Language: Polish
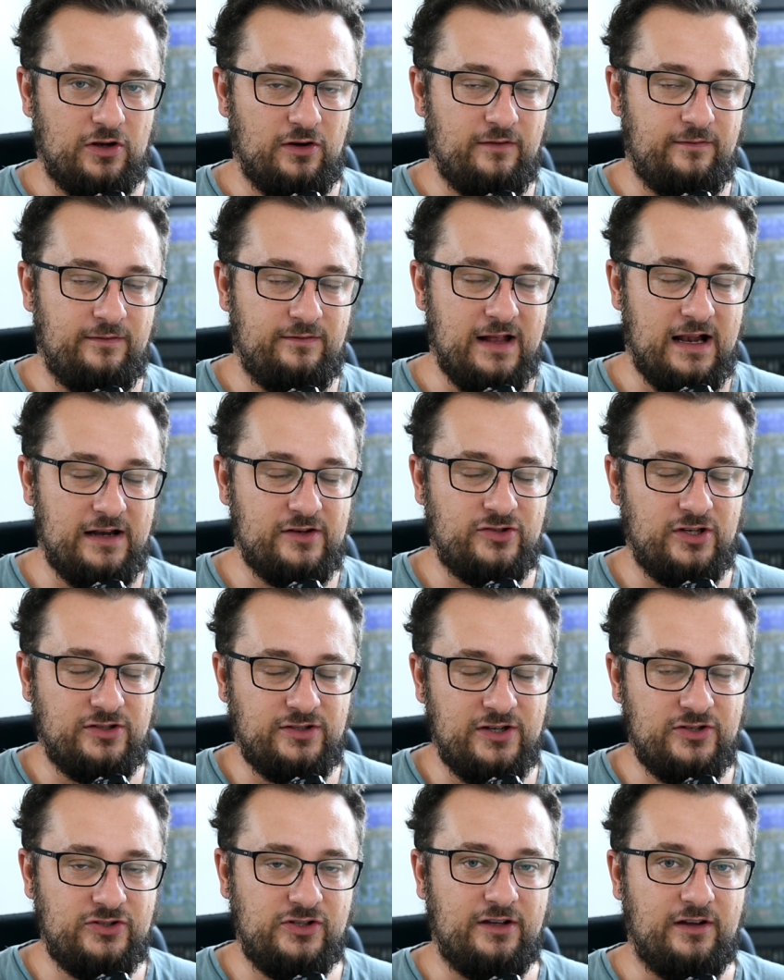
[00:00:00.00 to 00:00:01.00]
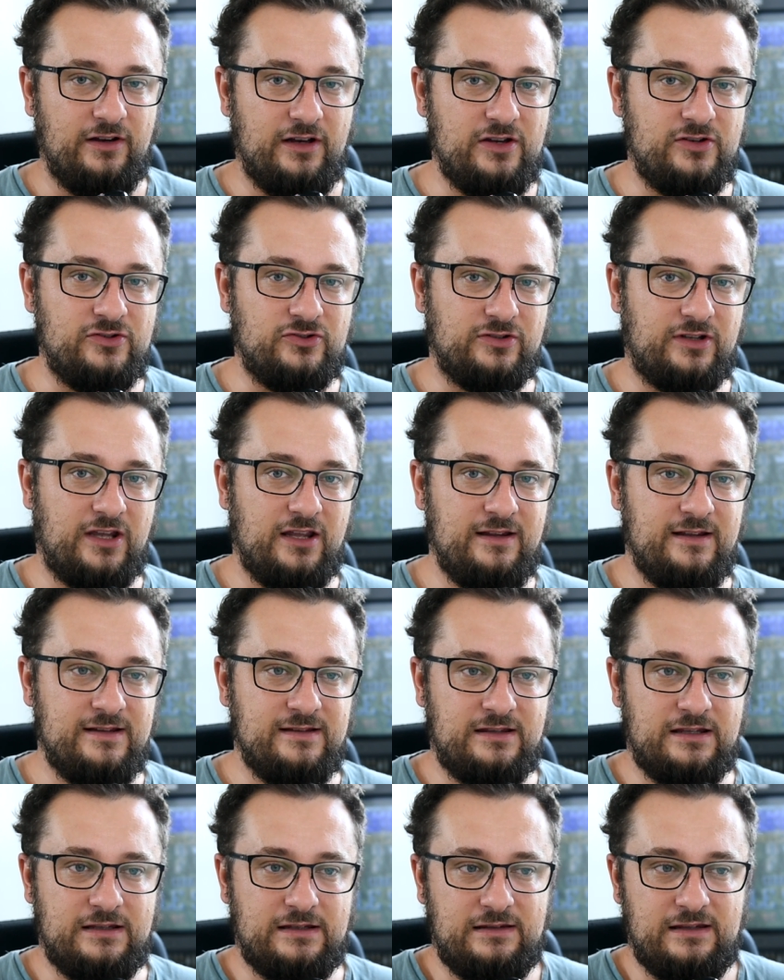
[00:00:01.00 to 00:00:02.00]
w dalszej części gry, że kiedy
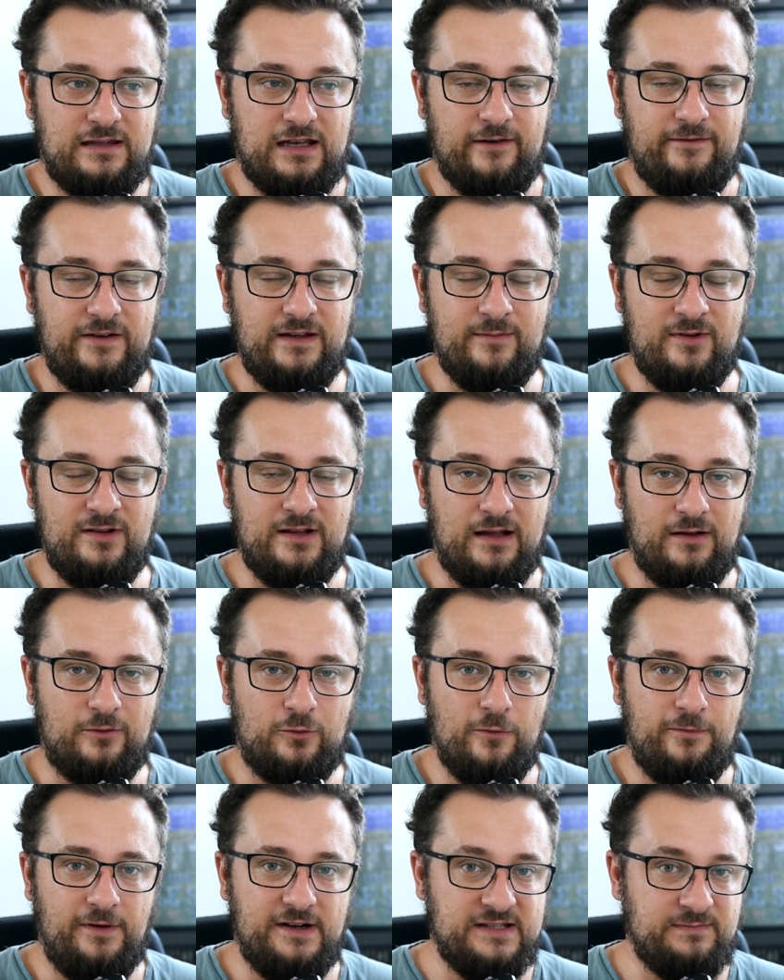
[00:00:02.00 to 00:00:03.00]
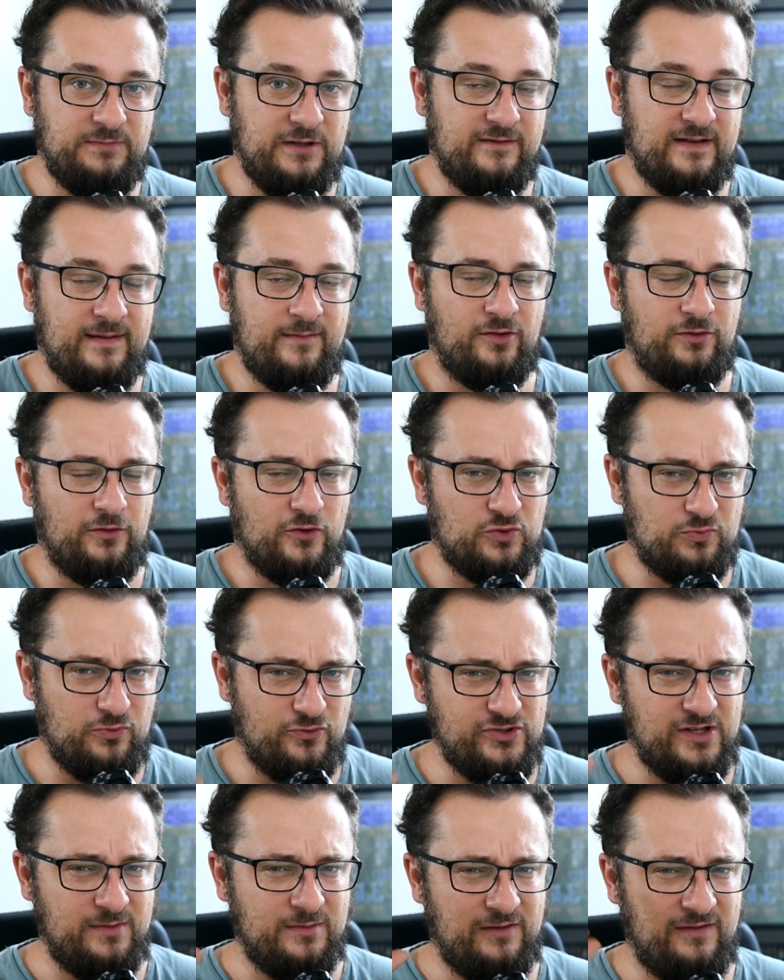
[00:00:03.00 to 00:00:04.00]
trafimy na kufer z piwem, no to już
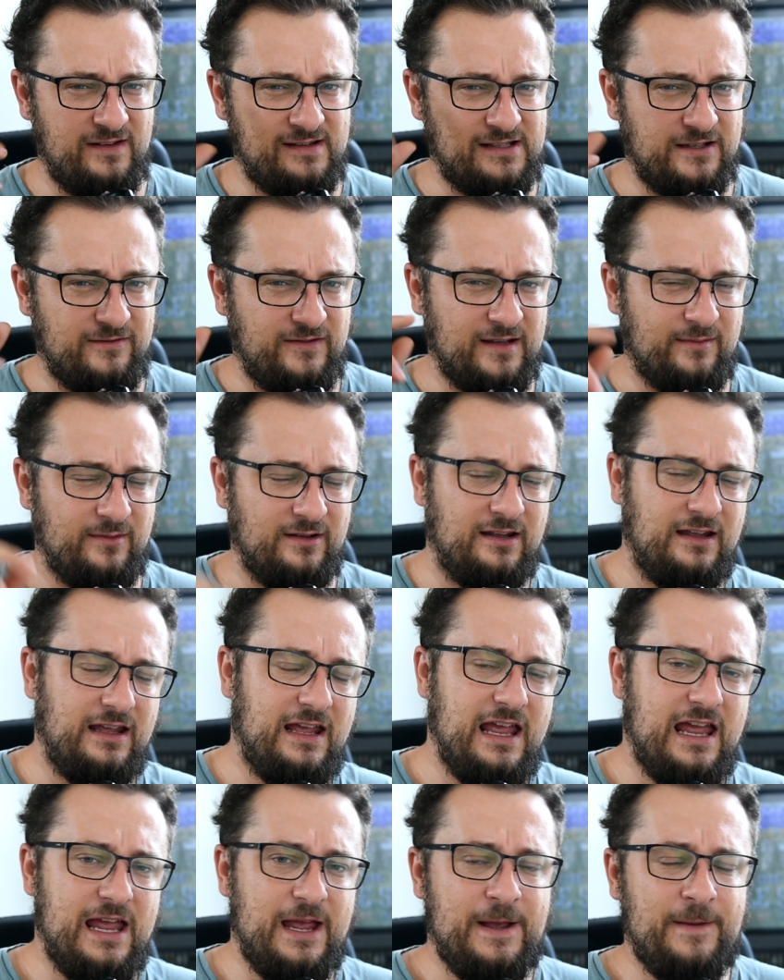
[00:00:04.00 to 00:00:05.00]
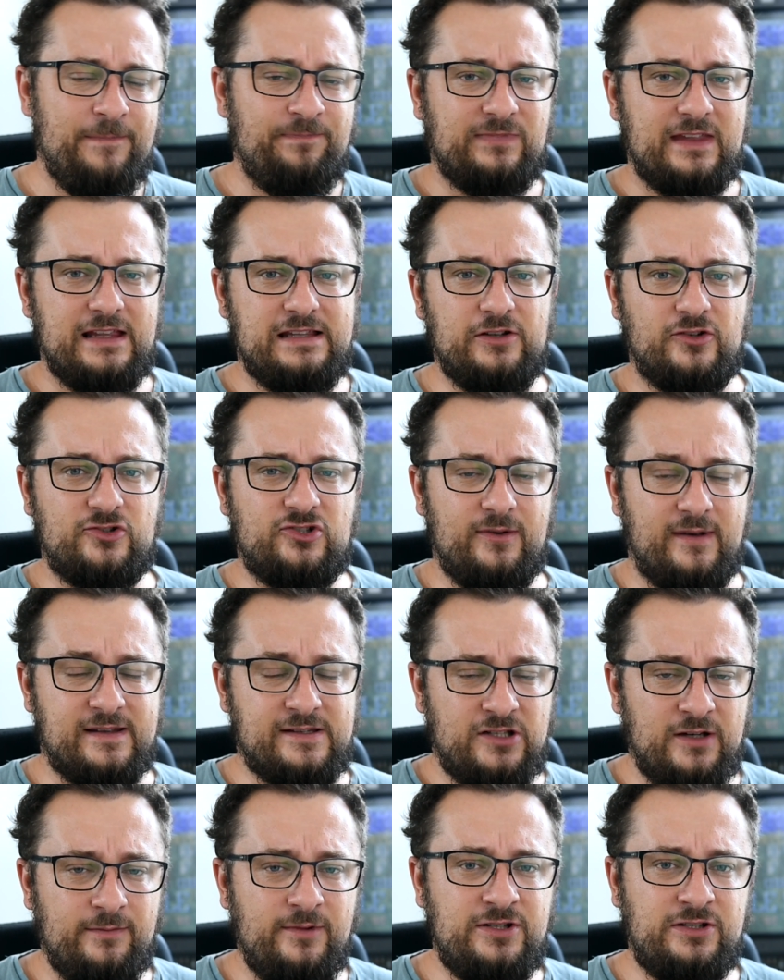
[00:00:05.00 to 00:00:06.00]
później mniej więcej wiemy, co trzeba
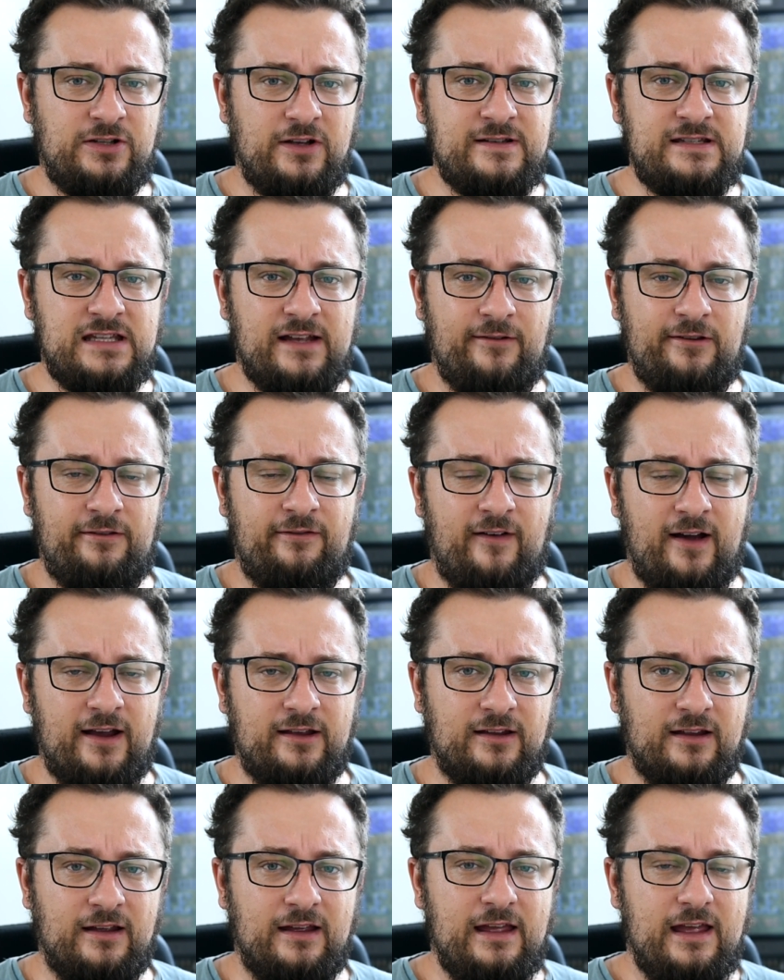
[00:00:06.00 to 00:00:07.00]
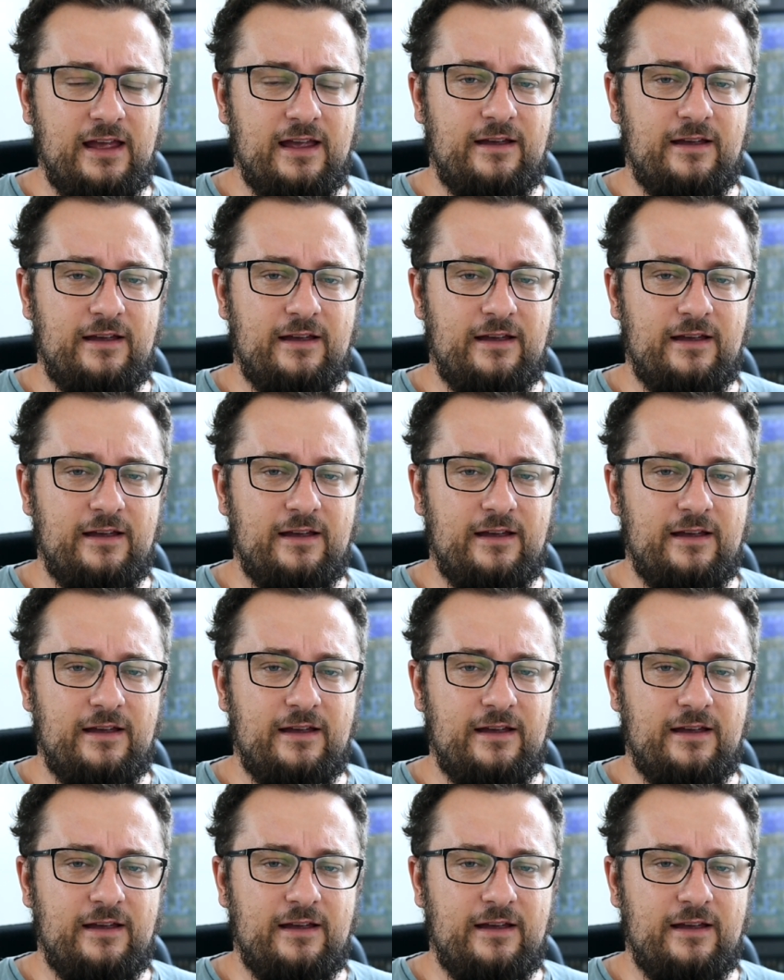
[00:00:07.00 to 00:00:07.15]
zrobić. To jest nawet fajne.